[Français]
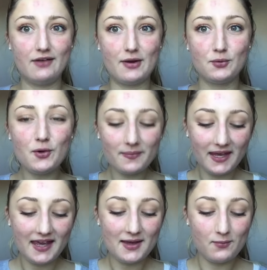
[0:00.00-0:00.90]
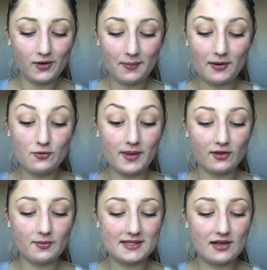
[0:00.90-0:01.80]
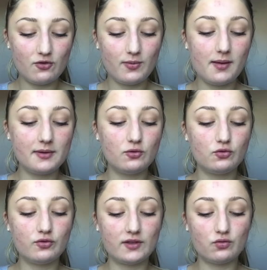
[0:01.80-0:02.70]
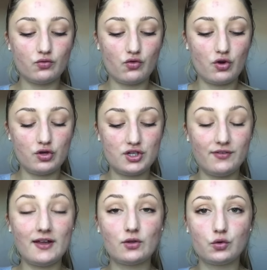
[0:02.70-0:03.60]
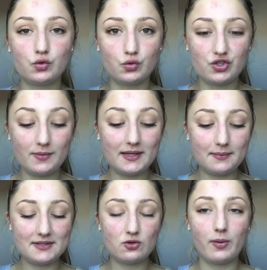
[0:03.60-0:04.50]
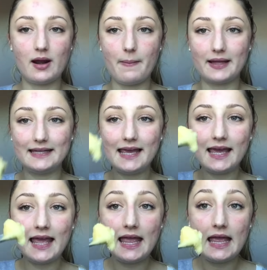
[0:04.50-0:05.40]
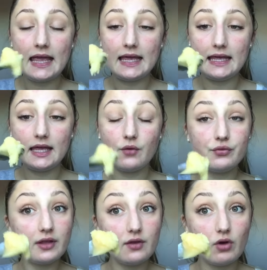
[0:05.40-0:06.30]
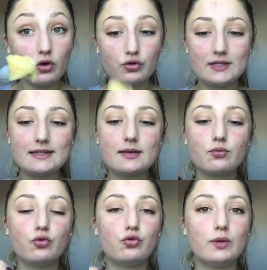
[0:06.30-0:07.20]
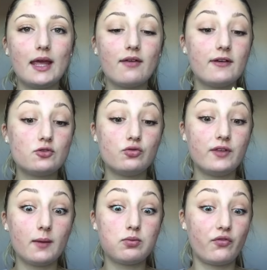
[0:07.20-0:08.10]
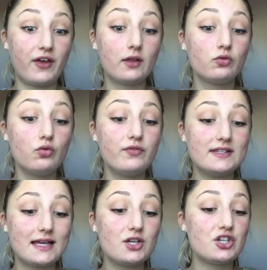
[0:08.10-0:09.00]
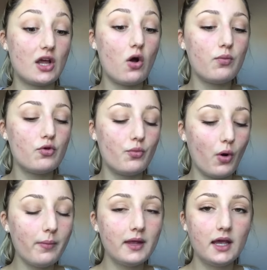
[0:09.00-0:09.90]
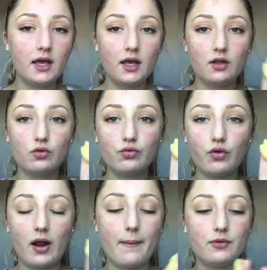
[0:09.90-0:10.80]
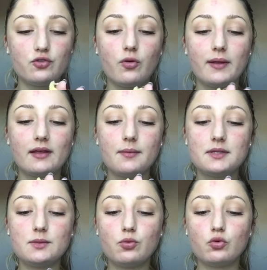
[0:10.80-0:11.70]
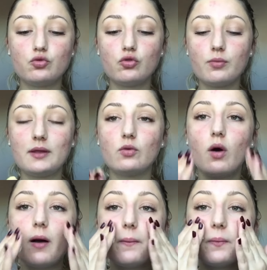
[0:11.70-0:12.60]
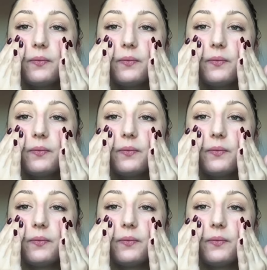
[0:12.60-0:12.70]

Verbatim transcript: lavabo. Moi, il n'y a pas de lumière dans ma salle de bain, mais de toute façon, j'ai fait attention, j'ai mis des petits sopalins par terre. Et vous allez voir que cette simple cuillère va suffire pour faire tout le visage et amplement. Donc voilà, je vais en mettre un petit peu sur mes doigts.